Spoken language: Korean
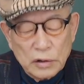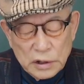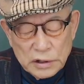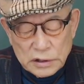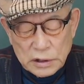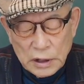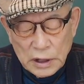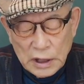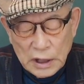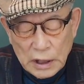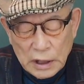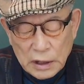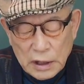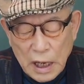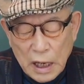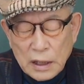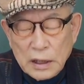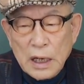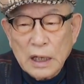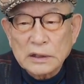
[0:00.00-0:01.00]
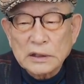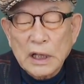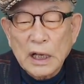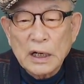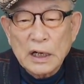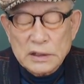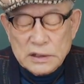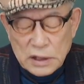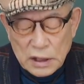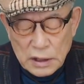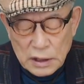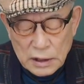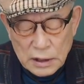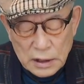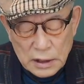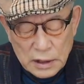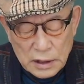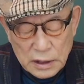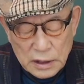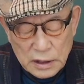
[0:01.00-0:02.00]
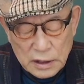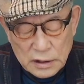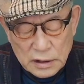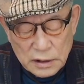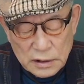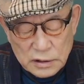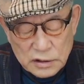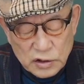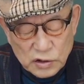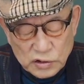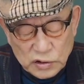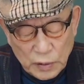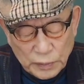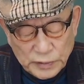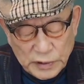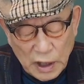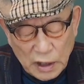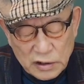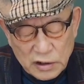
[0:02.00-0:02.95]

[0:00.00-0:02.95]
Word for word: 그래서 각각 달라서 어, 이건 쓸 수 없다.